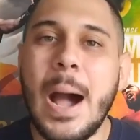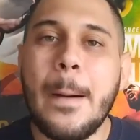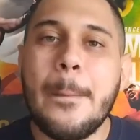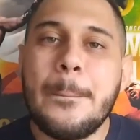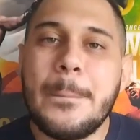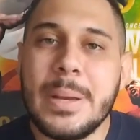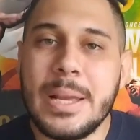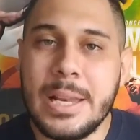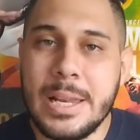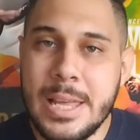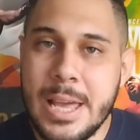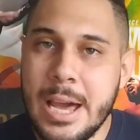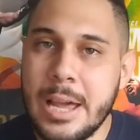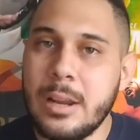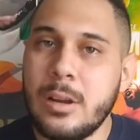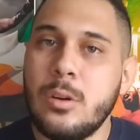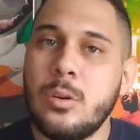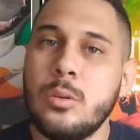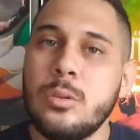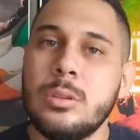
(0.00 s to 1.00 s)
a
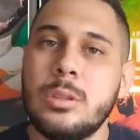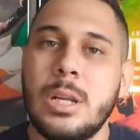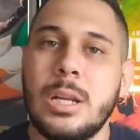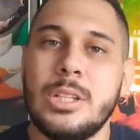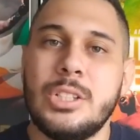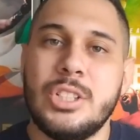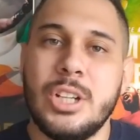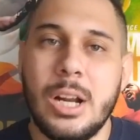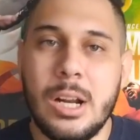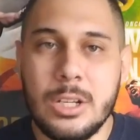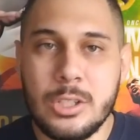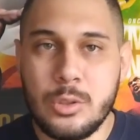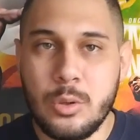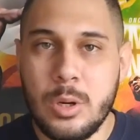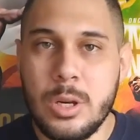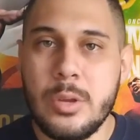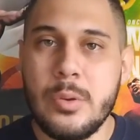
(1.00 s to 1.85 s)
pelear contra Charles